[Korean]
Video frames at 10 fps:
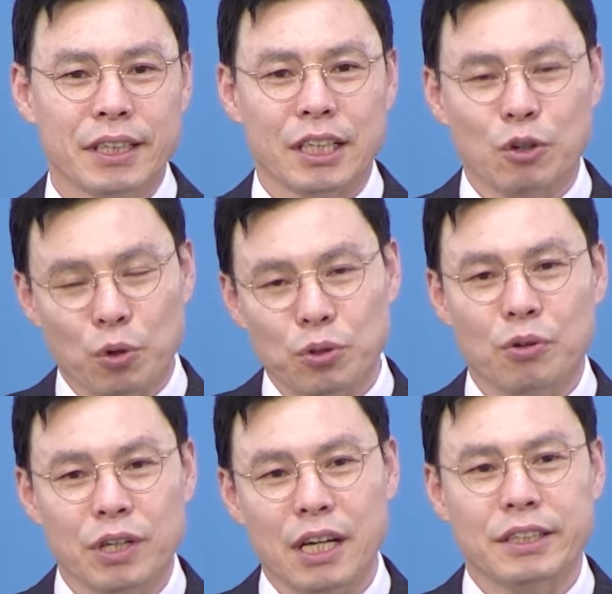이
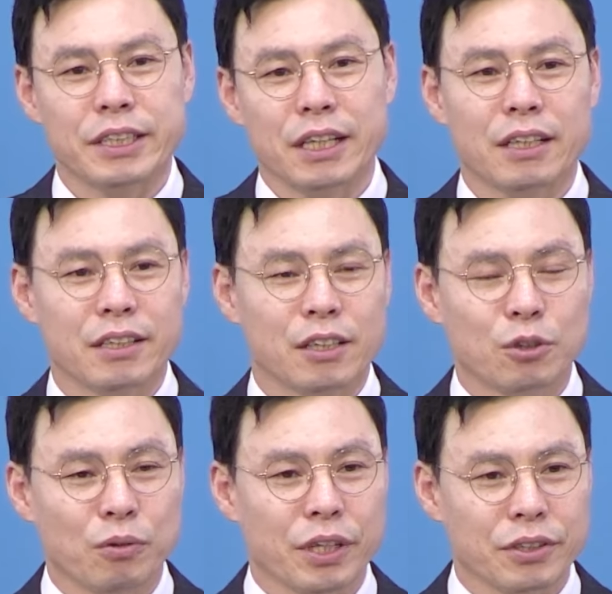고통이라는 시간들을
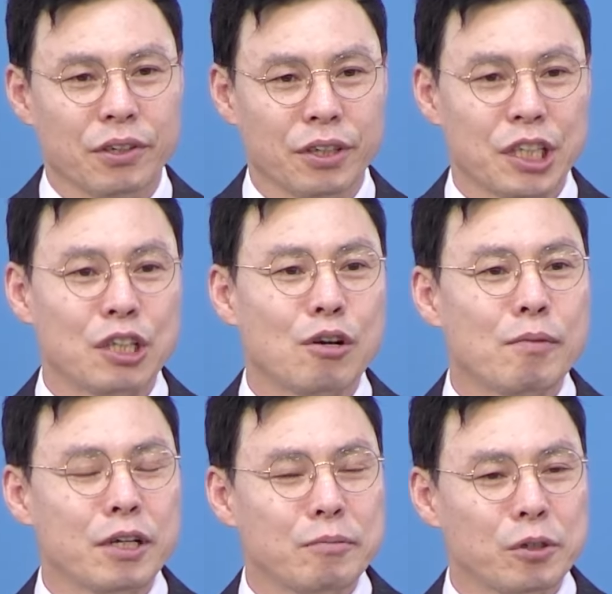통해서
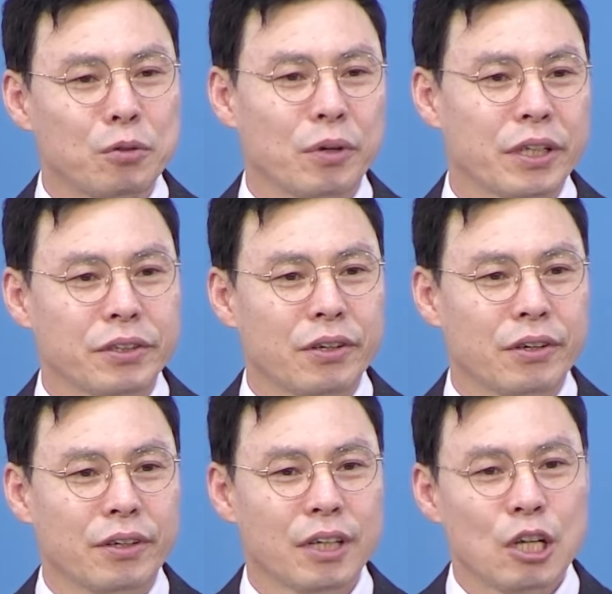잃어버림을
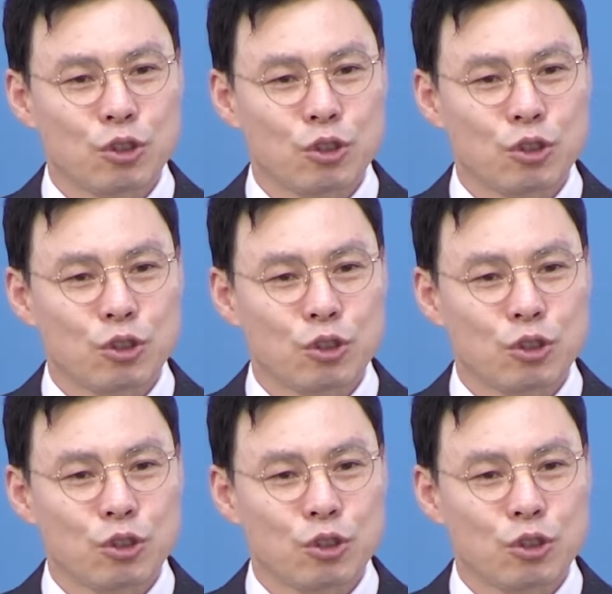통해서